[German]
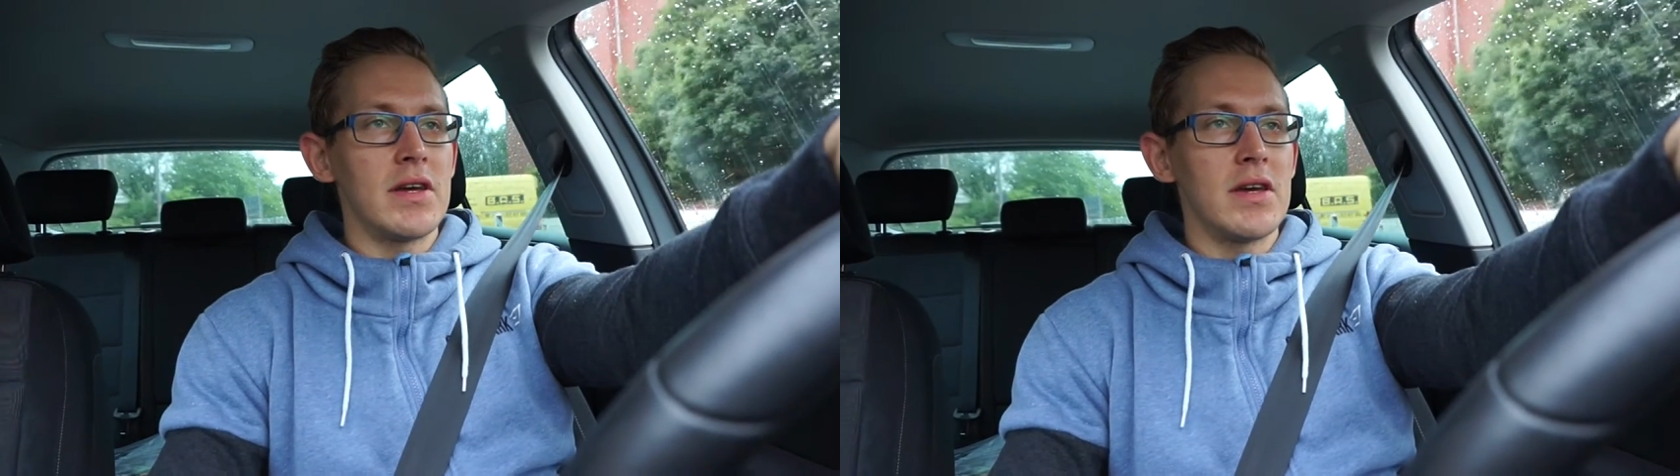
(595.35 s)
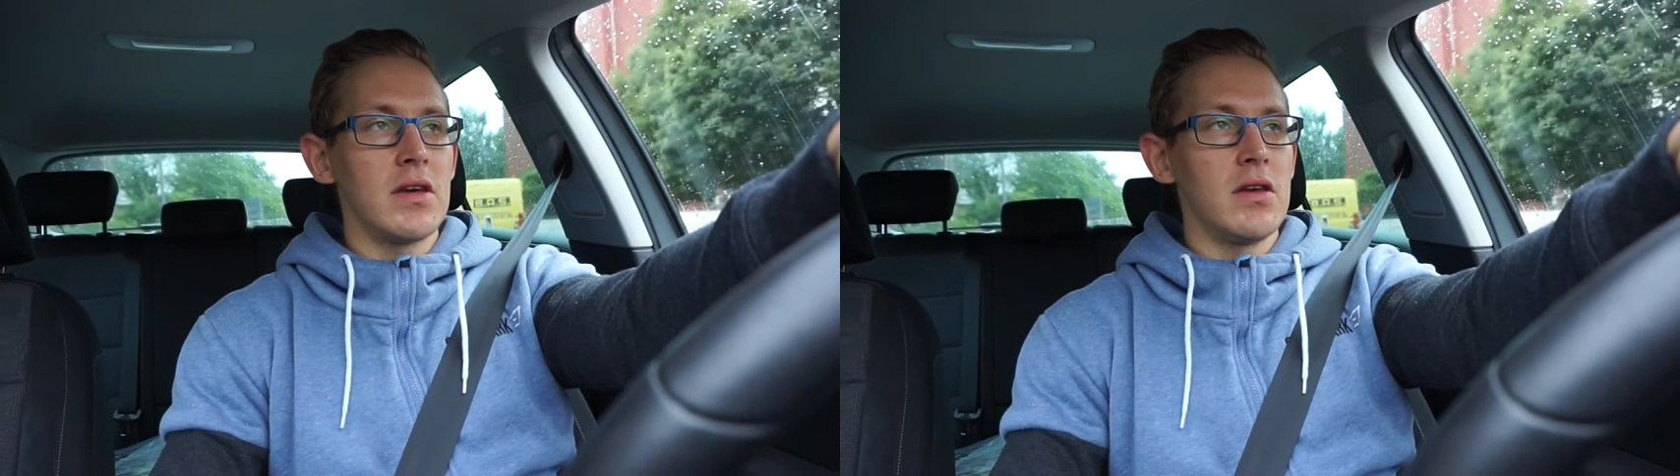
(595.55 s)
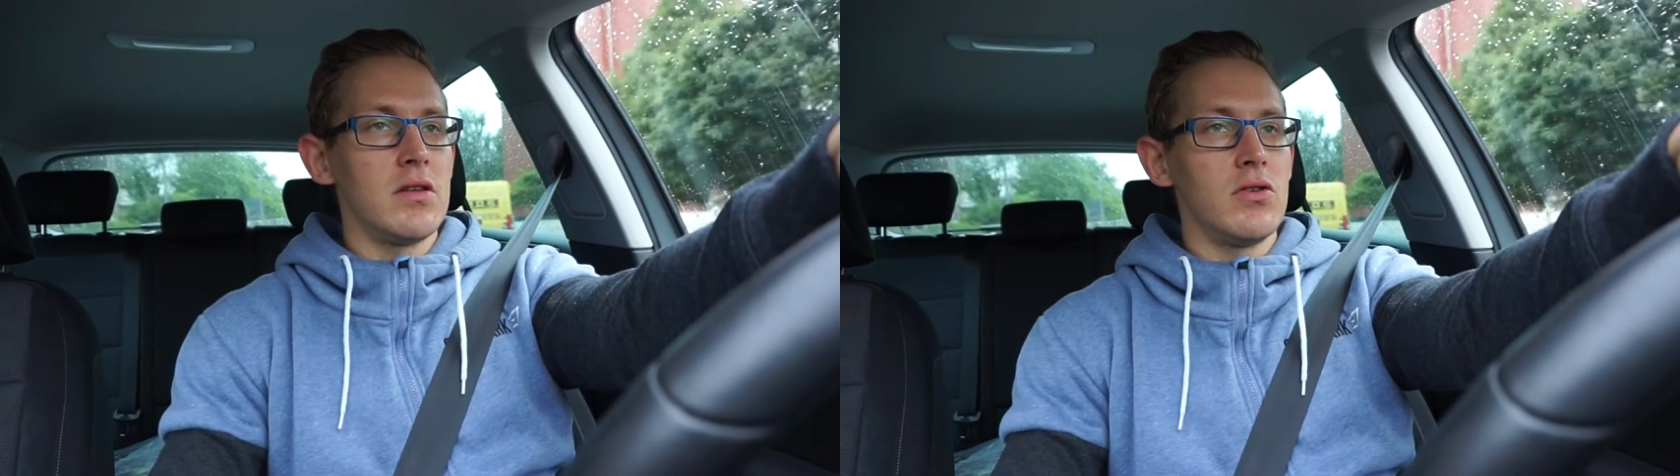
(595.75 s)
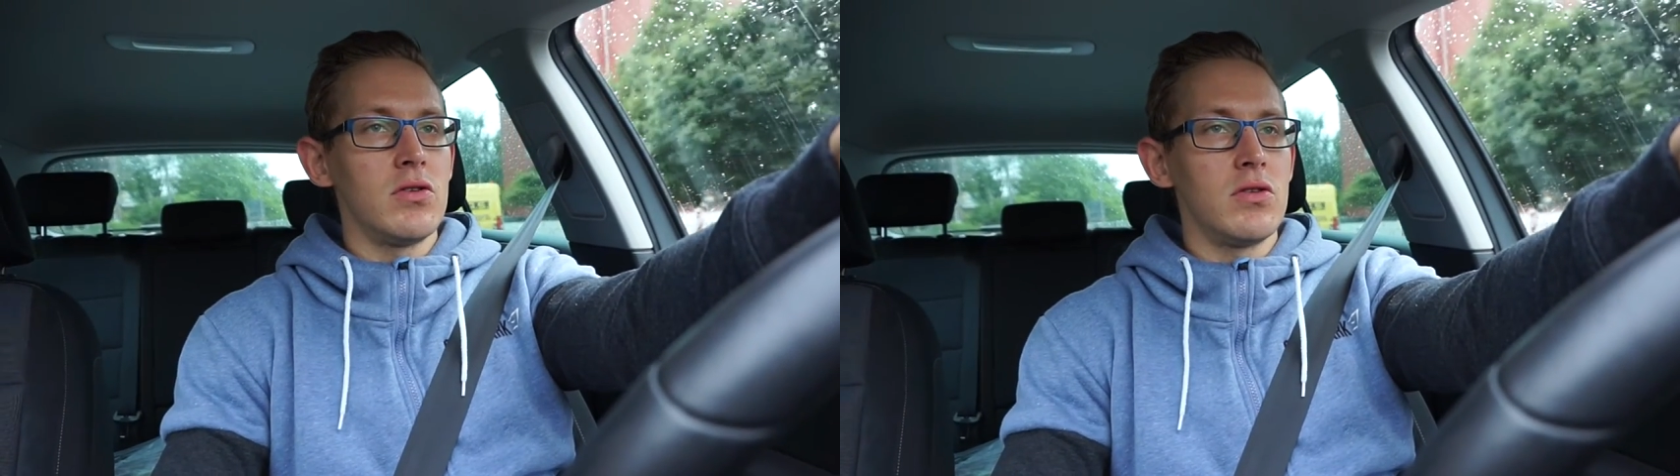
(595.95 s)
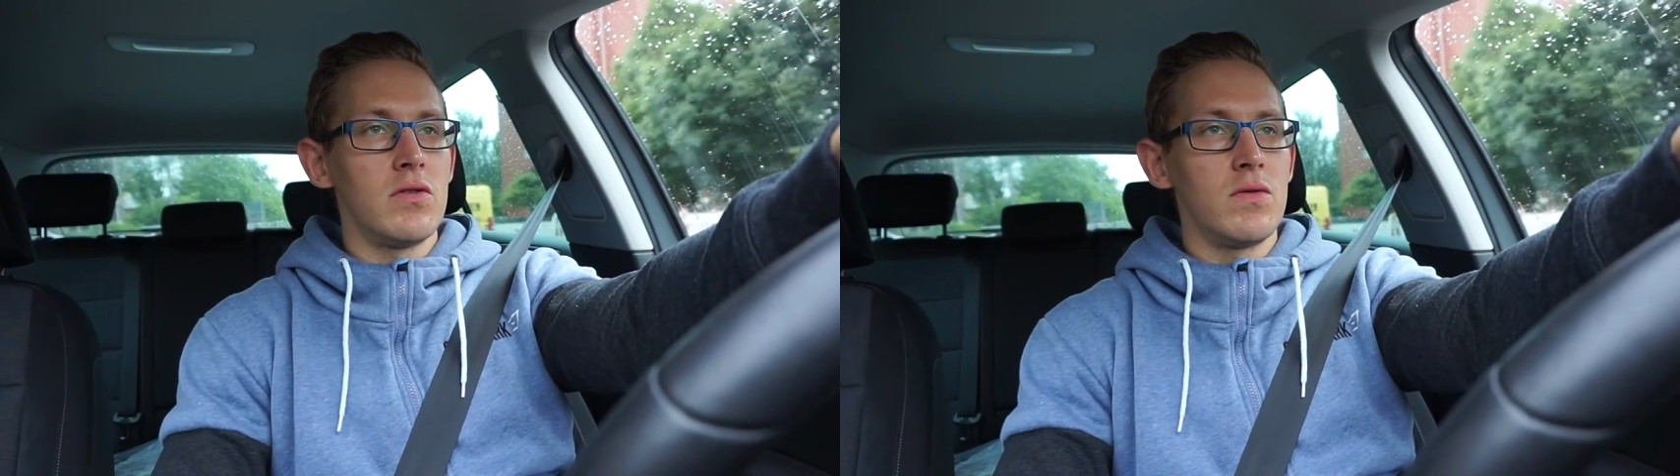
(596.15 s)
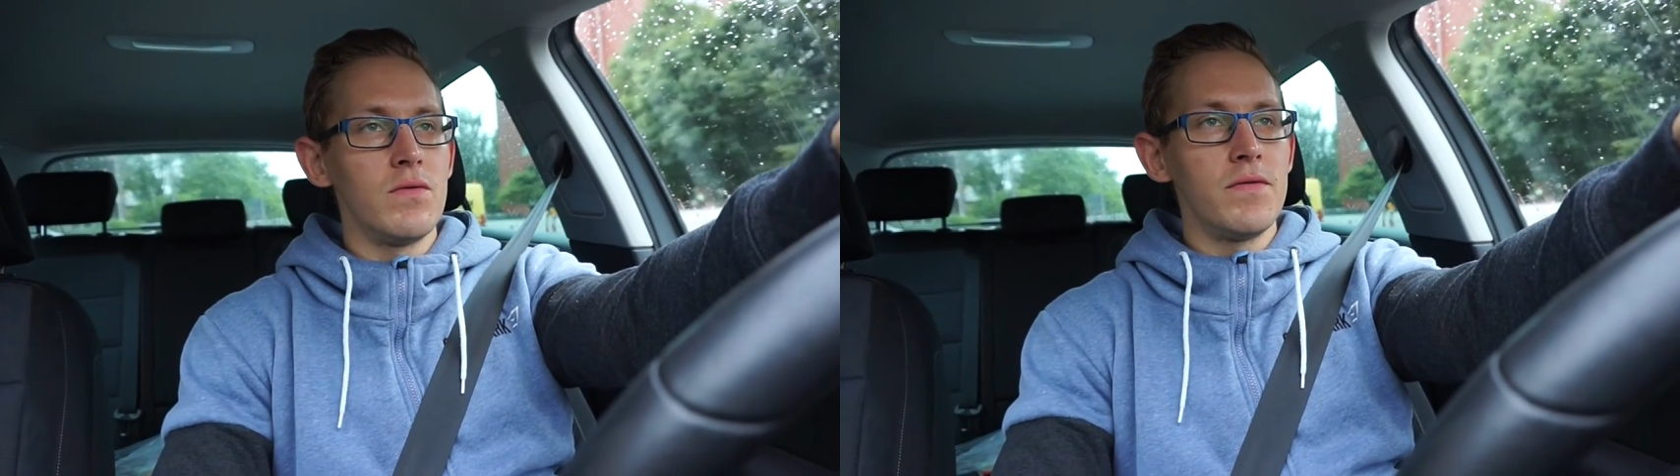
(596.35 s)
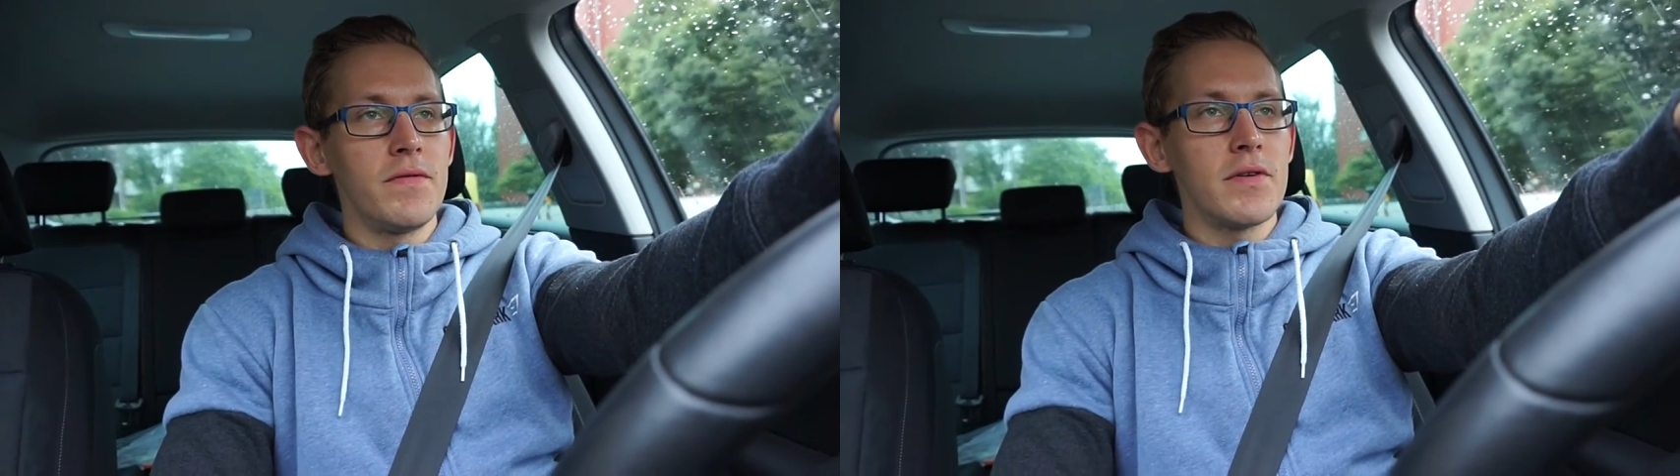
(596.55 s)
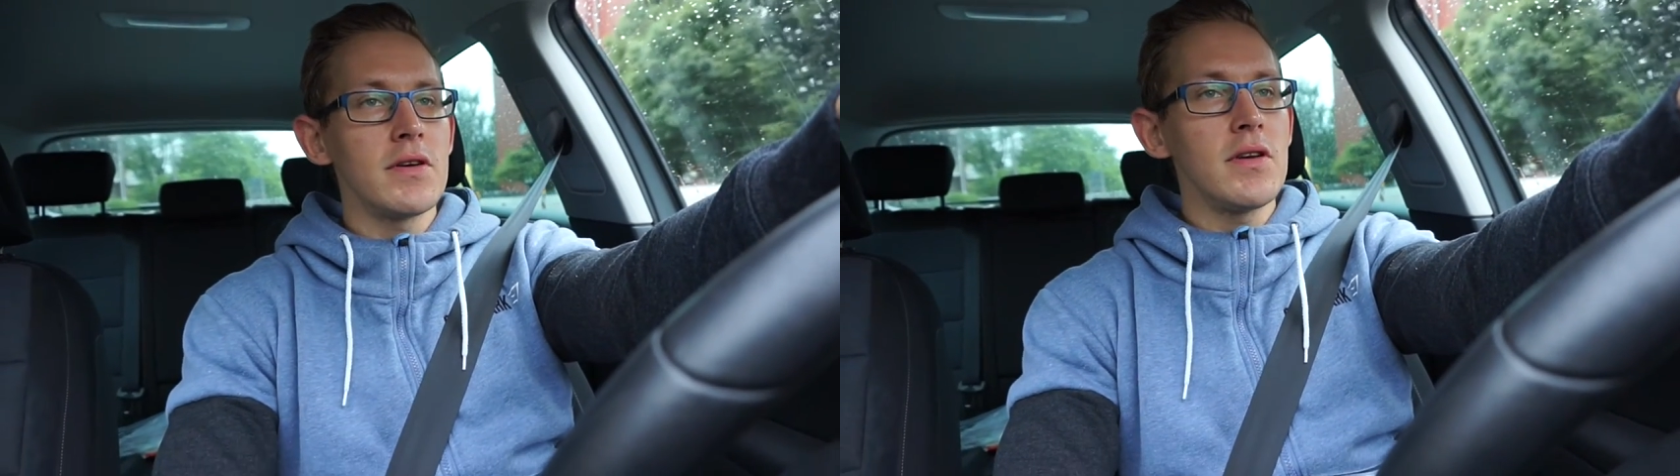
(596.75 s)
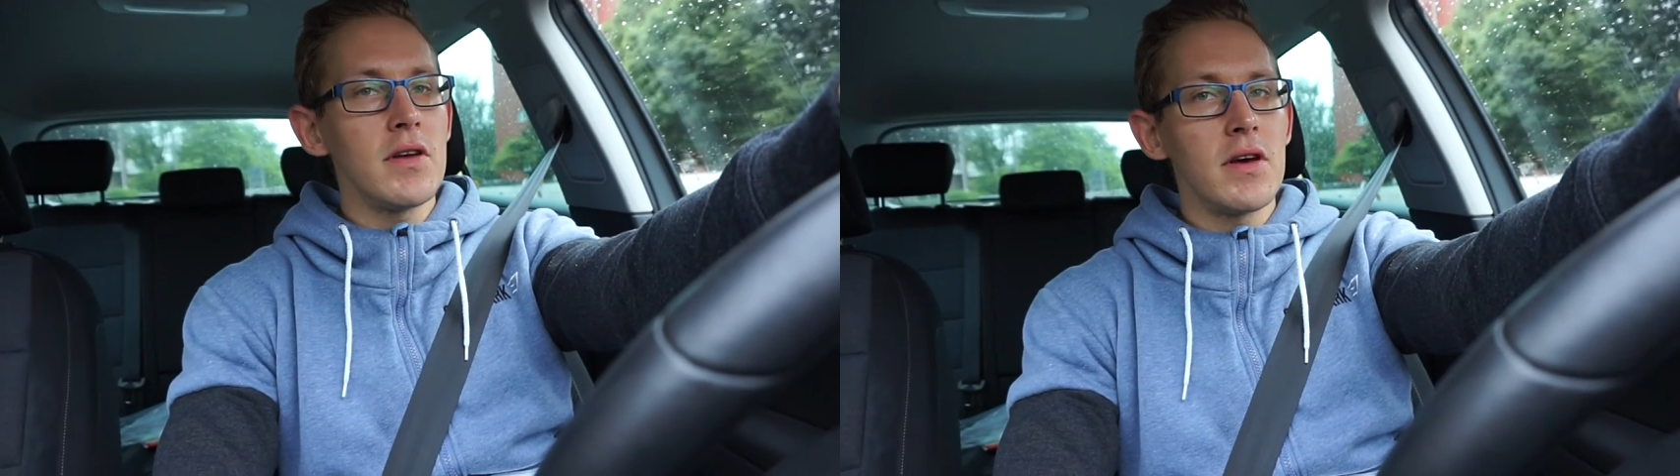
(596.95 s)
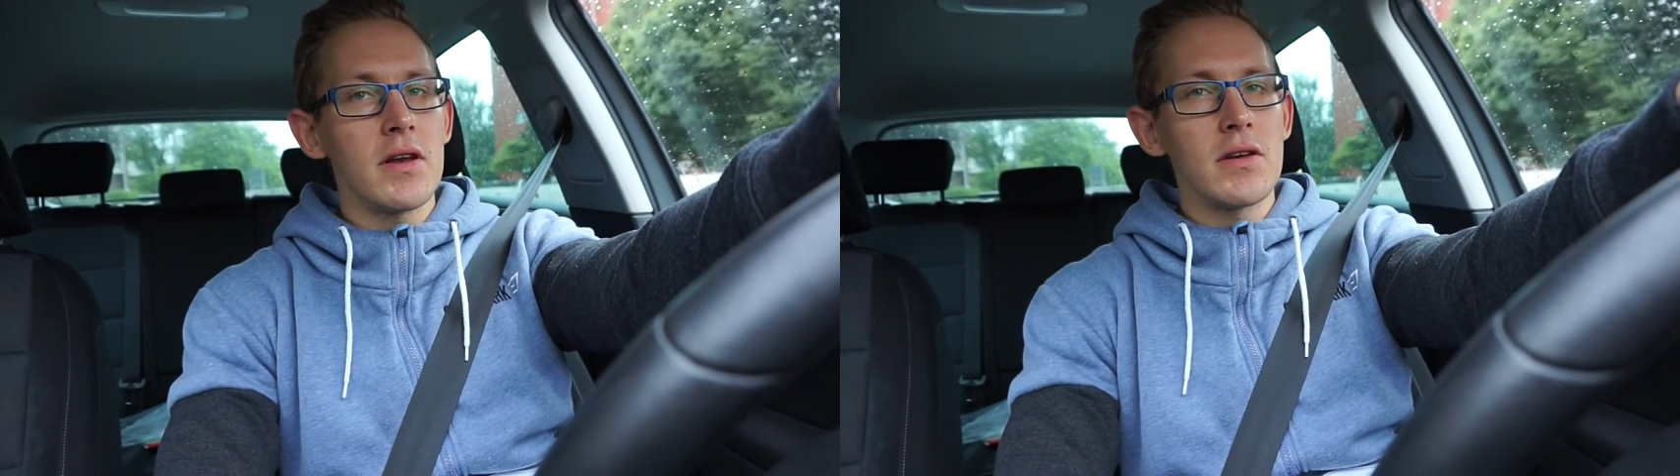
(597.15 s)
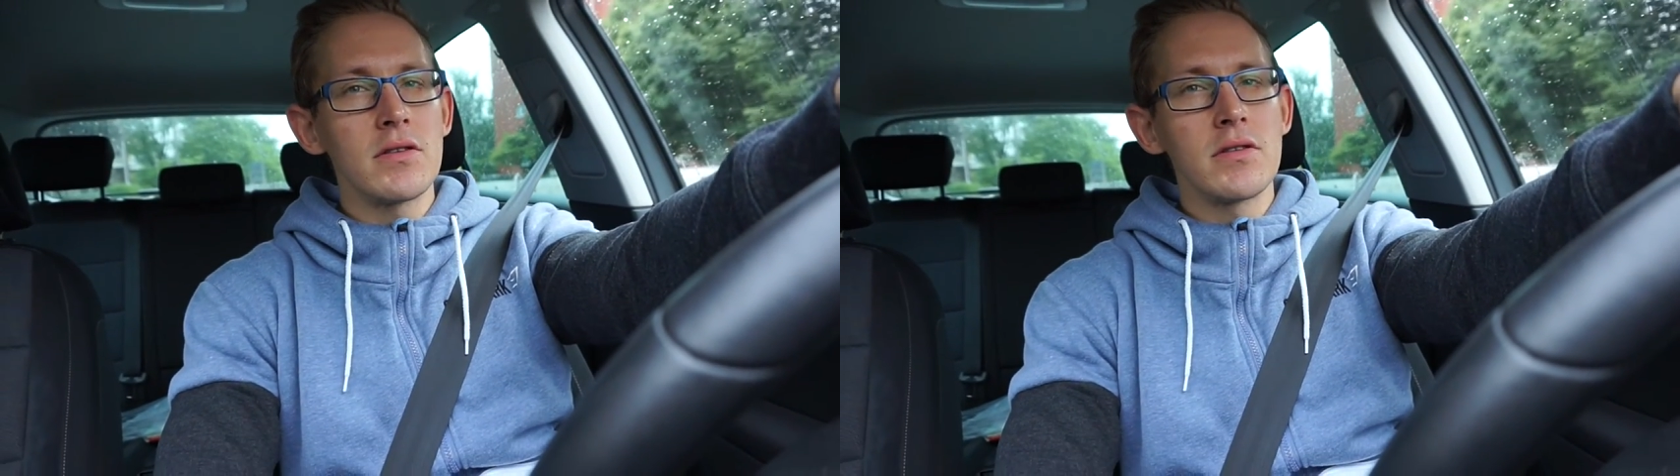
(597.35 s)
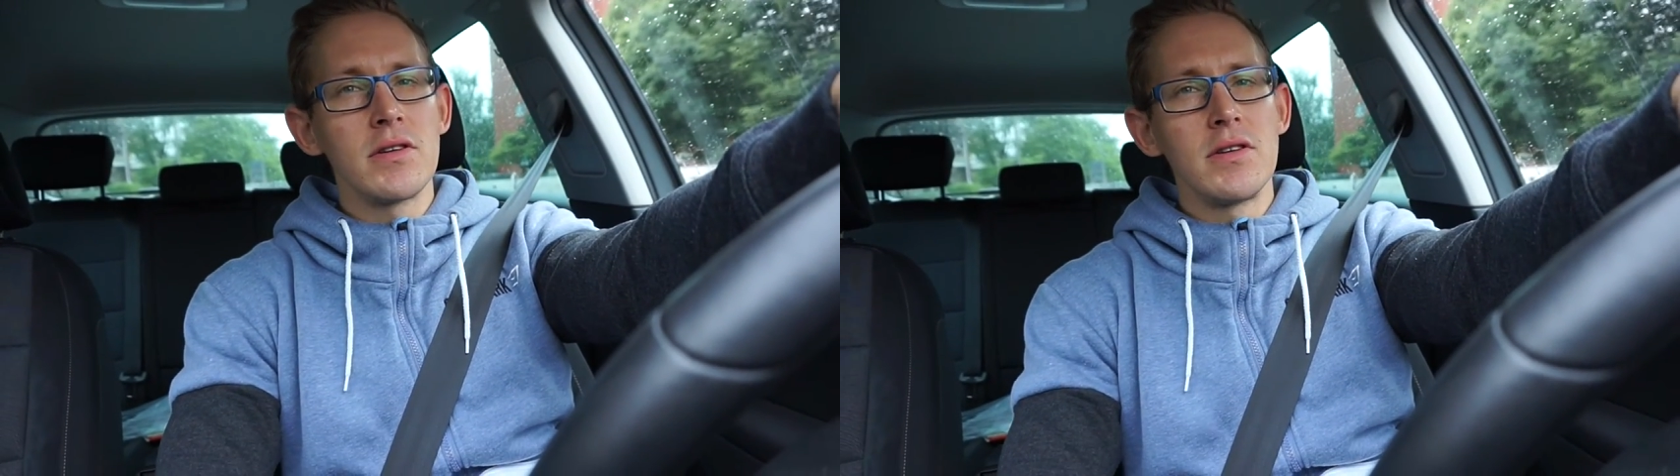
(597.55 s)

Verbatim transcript: richtig zufrieden.